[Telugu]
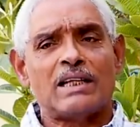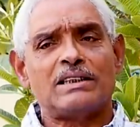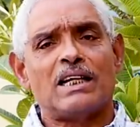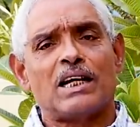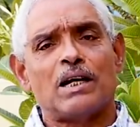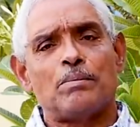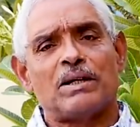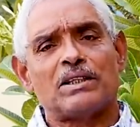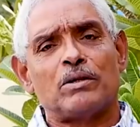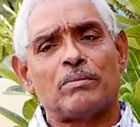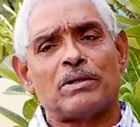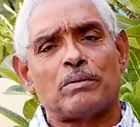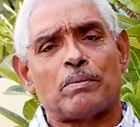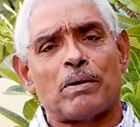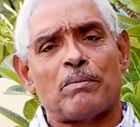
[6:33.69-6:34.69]
రాజ్యాంగబద్ధం
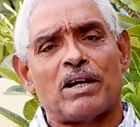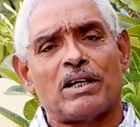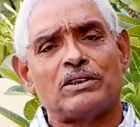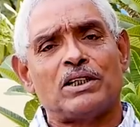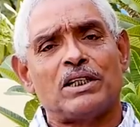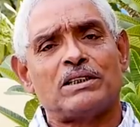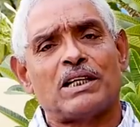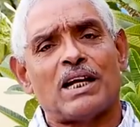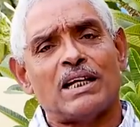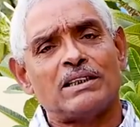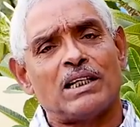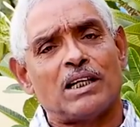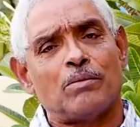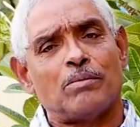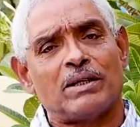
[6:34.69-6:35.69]
మీద ప్రమాణం చేసి
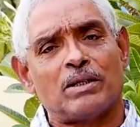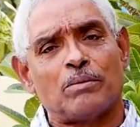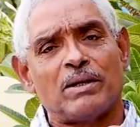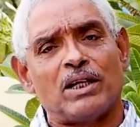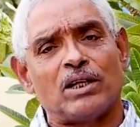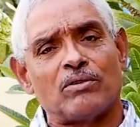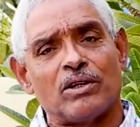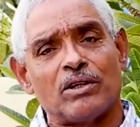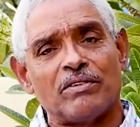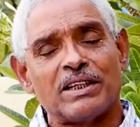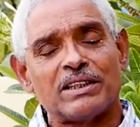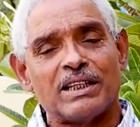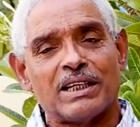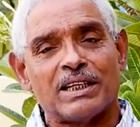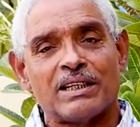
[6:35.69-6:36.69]
రాజ్యాంగబద్ధమైనటువంటి
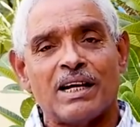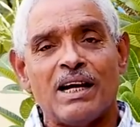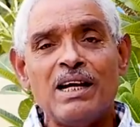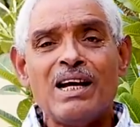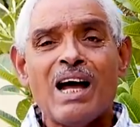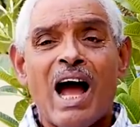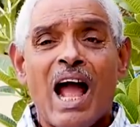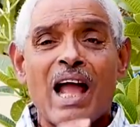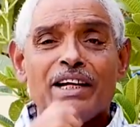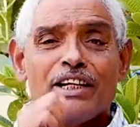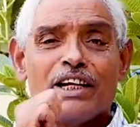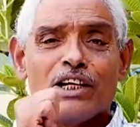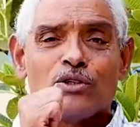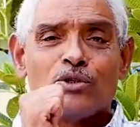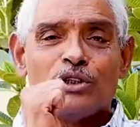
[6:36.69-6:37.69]
వ్యక్తే కదా
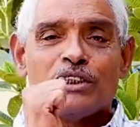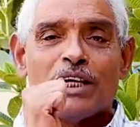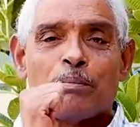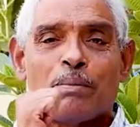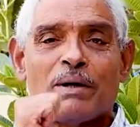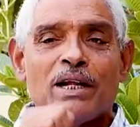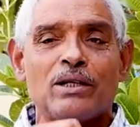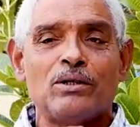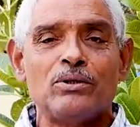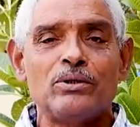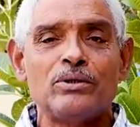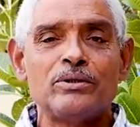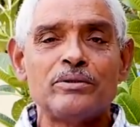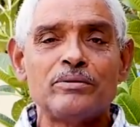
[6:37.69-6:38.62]
ఆయనకి ఎందుకు చెప్పలేదు